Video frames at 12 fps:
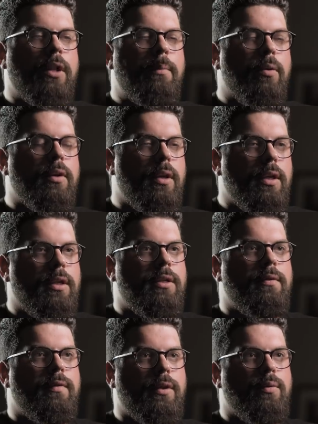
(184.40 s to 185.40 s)
doit t'apporter de la
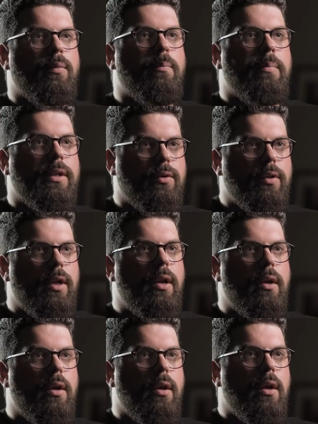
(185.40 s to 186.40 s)
satisfaction
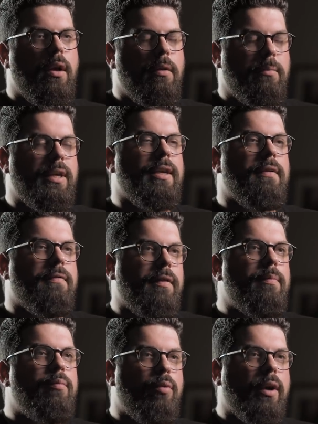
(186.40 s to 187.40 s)
personnelle, mais qui est
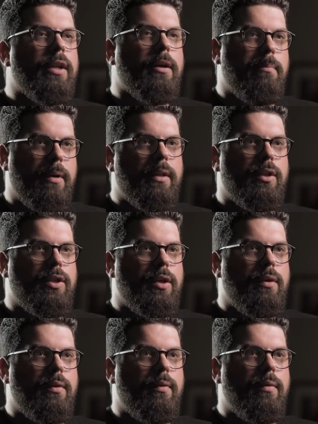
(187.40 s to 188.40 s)
fait pour être partagé.
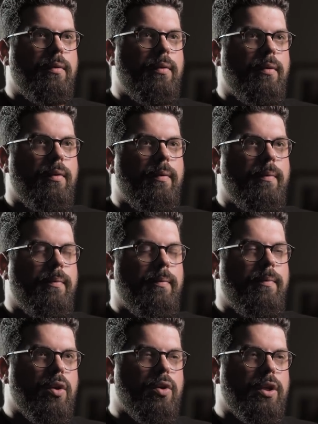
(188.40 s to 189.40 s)

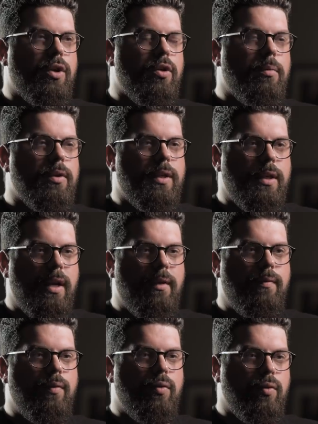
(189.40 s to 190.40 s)
Quand j'ai commencé la
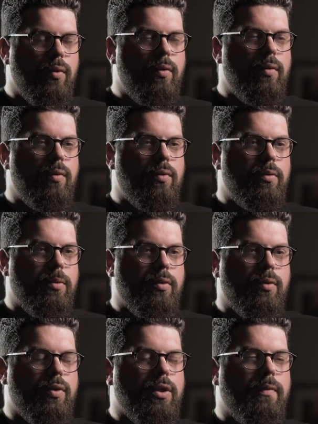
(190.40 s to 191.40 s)
photo, je
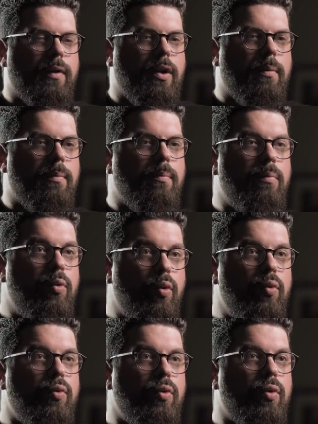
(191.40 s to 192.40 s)
pense que j'ai fait comme
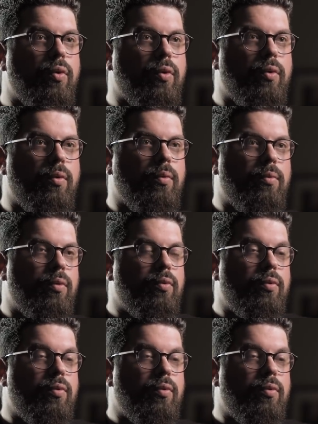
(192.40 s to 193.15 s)
beaucoup de,